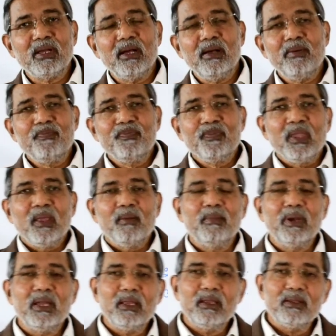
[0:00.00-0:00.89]
आया रेलवे का
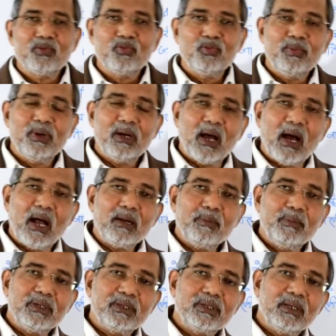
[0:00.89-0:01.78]
मैं
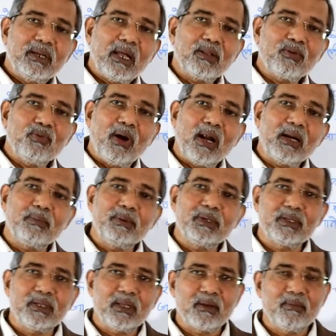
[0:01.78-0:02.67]
सुबह आठ बजे से रात
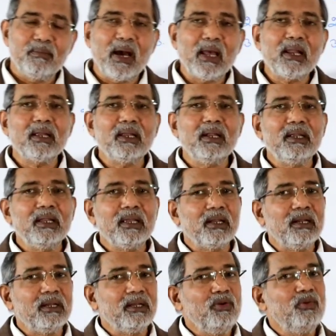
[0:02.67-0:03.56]
को आठ बजे तक
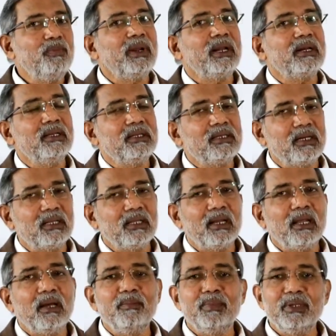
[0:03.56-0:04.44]
बारह घंटे कंटिन्यू
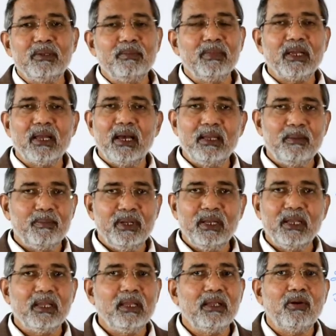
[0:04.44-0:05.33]
प्रैक्टिस करता रहा बीच में
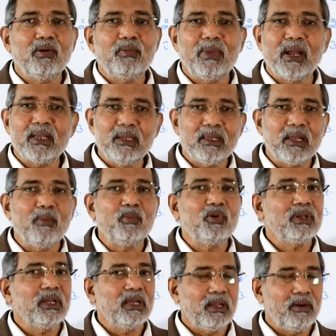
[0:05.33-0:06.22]
खाने पीने के और
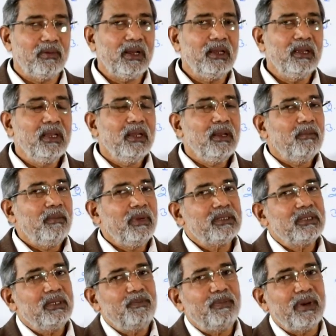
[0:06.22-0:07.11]
बाकी कामों के अलावा
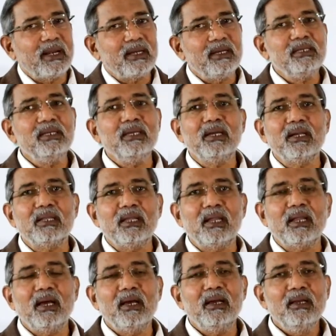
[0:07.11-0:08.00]
मैं सिर्फ
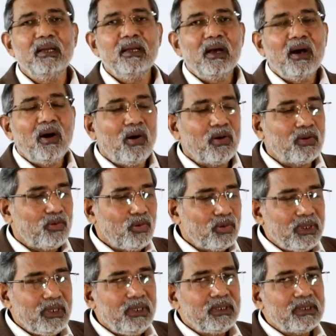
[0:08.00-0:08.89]
प्रैक्टिस ही करता रहा
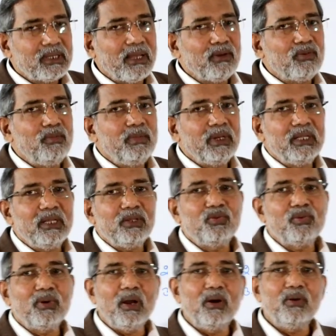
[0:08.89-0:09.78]
और दो तीन
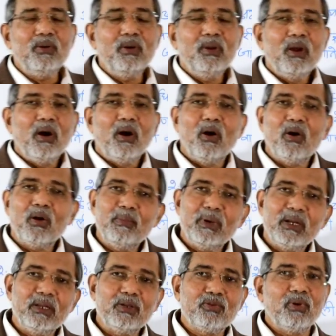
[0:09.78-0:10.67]
साइको मैं दे चुका हूँ
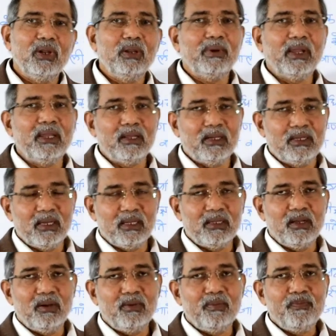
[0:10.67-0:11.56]
और मैं
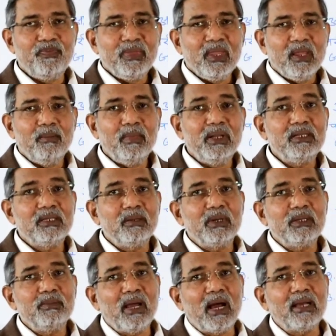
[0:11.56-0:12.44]
डिस्कवालीफाई कर जाता हूँ
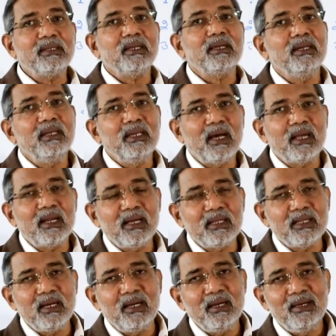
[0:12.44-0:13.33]
मेरी समझ में आज तक
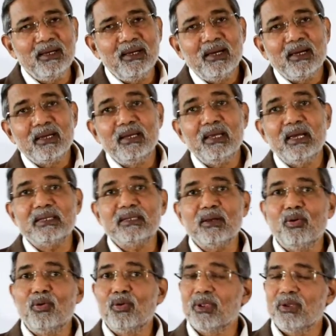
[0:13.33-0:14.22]
नहीं आ रहा था
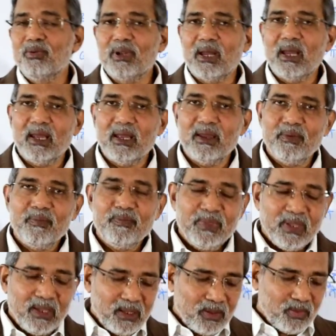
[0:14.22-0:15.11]
कि ऐसा हो क्यों रहा
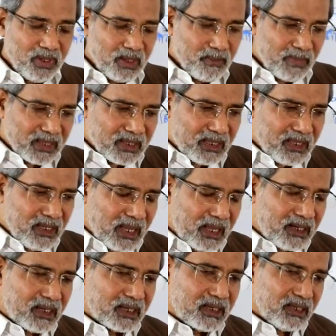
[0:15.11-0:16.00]
है तो एक
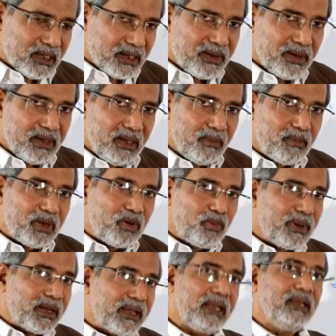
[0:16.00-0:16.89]
बात का ध्यान रखिए
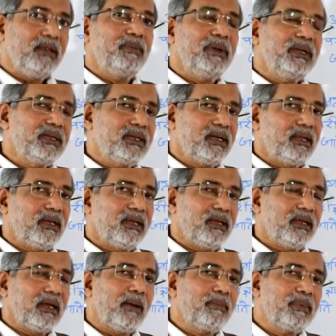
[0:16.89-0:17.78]
ये मनोवैज्ञानिक
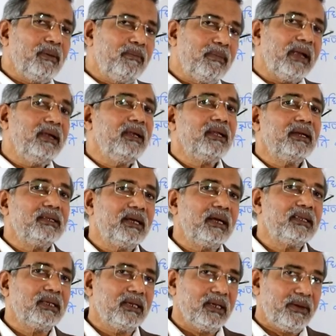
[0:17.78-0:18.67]
परीक्षण है आपके
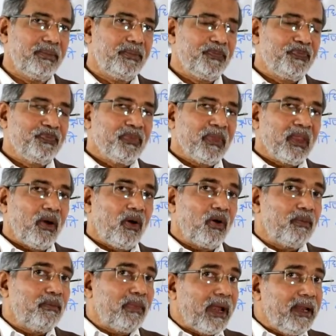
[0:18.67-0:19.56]
माइंड का जाँच है
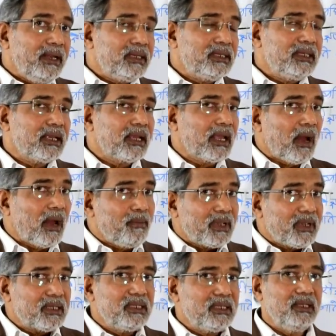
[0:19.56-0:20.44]
और माइंड से
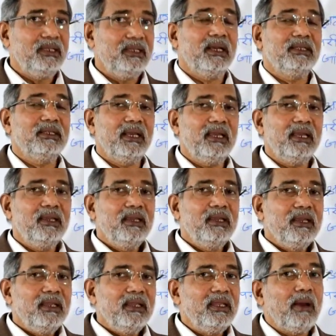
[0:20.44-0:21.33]
काम कैसे लिया
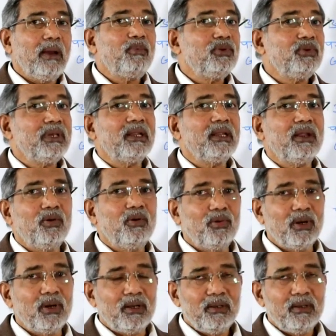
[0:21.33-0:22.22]
जाए ये आपको
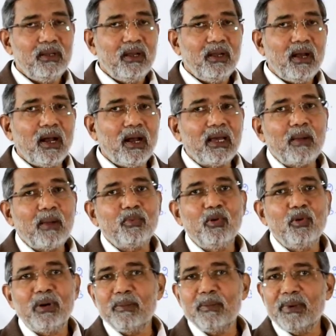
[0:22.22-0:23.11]
जानना होगा
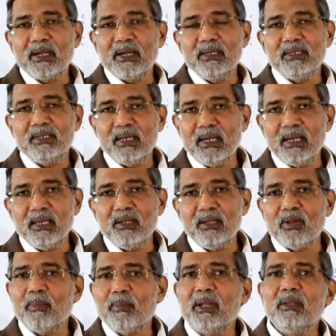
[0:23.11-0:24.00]
अगर आप ओवर प्रैक्टिस
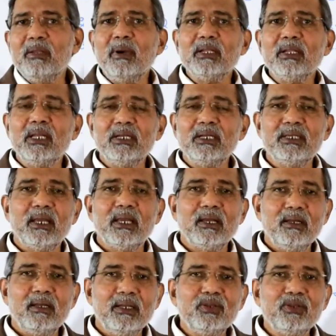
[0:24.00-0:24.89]
करेंगे तो आपका दिमाग
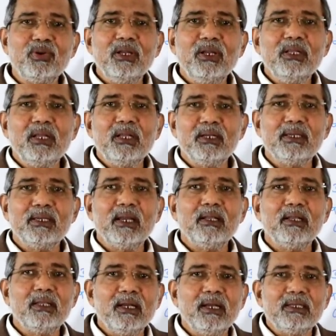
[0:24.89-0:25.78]
थक जाएगा नेचुरली
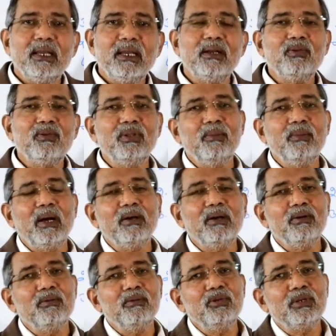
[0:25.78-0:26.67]
थक जाएगा थक जाएगा
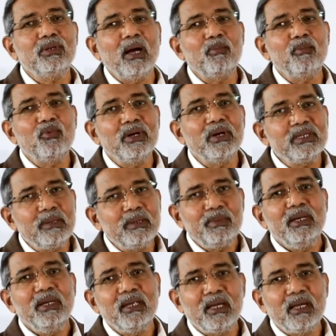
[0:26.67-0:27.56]
तो दिमाग उस काम
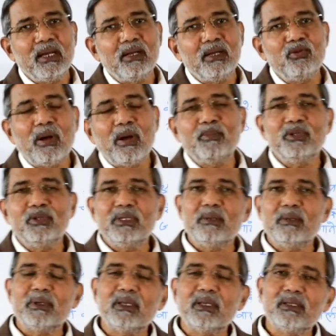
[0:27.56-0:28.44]
को एक्सेप्ट ही नहीं करेगा जो
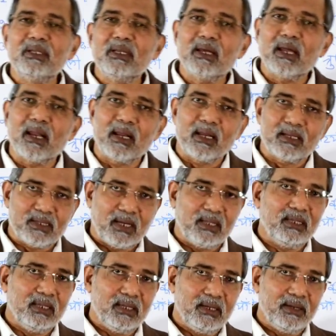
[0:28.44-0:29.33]
आप उसे ज़बरदस्ती
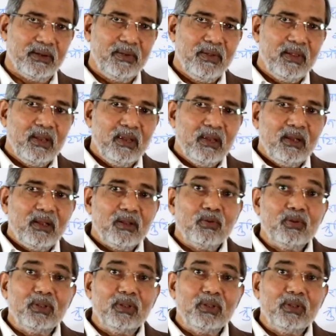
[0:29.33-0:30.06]
कराना चाहते हैं